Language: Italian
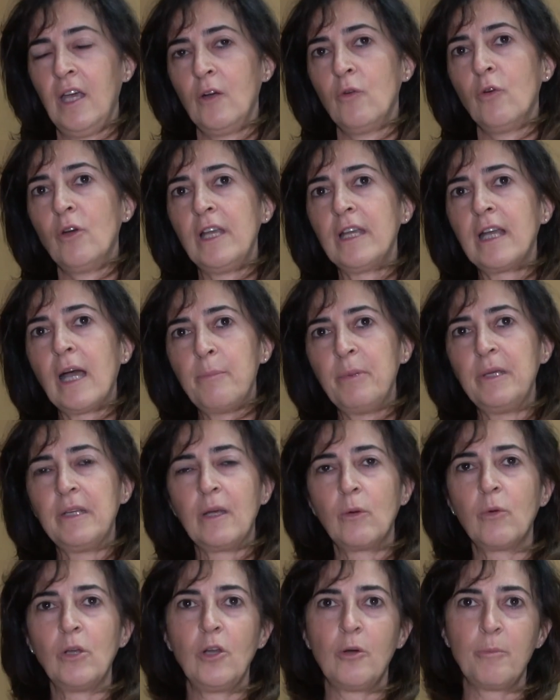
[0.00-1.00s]
vuole
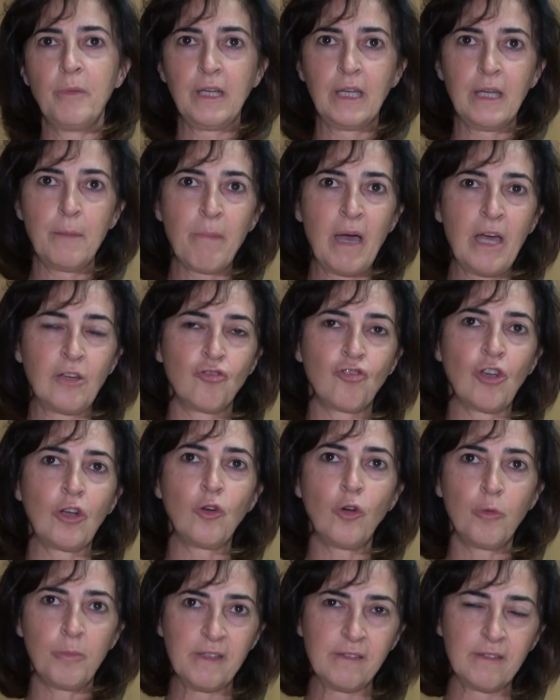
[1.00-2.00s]
capire quello che mangia,
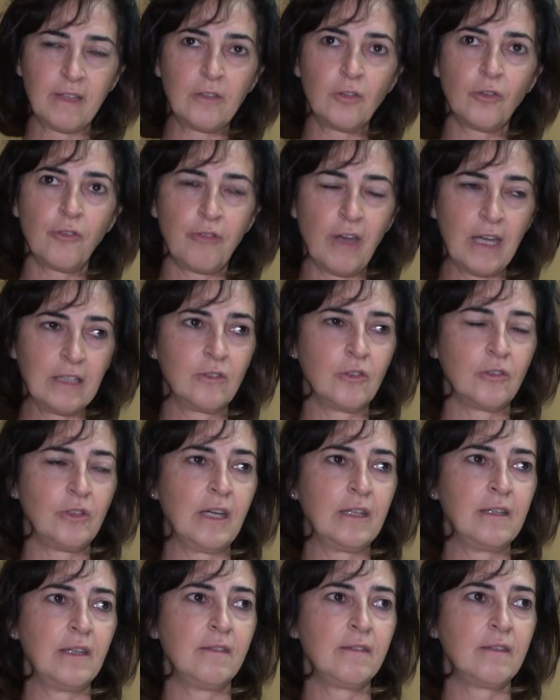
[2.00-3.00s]
come è stato fatto,
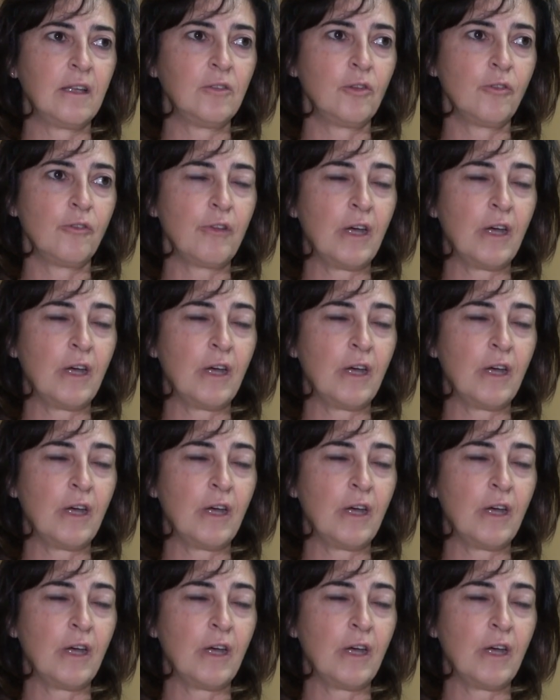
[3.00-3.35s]
da chi è stato